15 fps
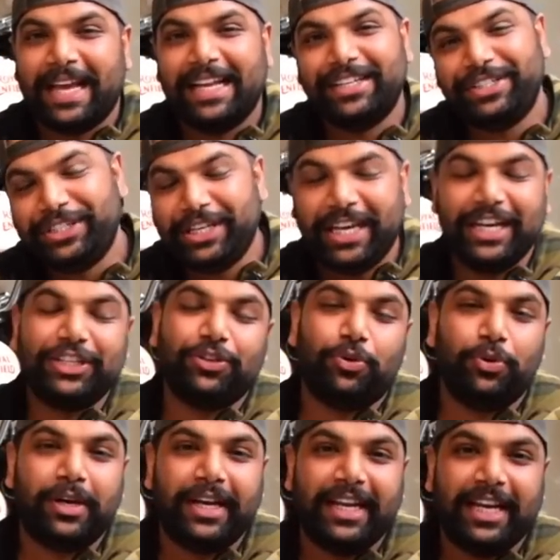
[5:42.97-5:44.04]
एंड शेयर
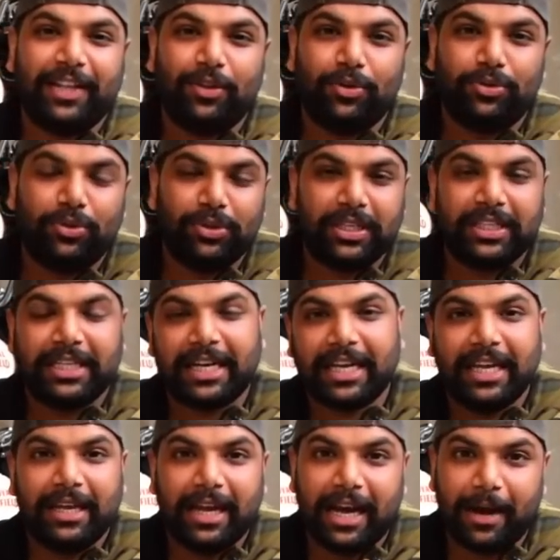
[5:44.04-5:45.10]
जरूर करिएगा दोस्तों से
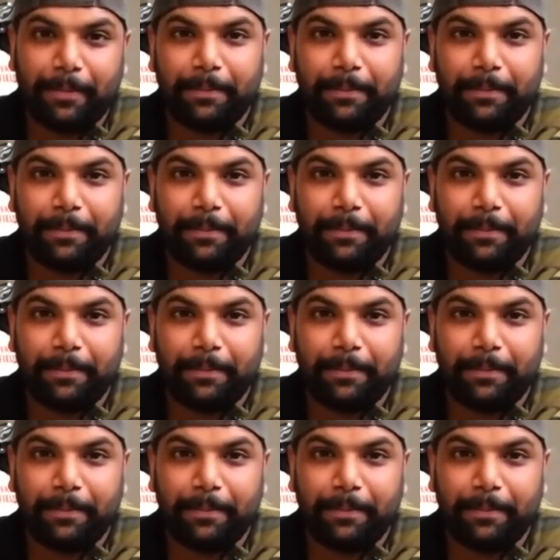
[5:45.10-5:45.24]
ताकि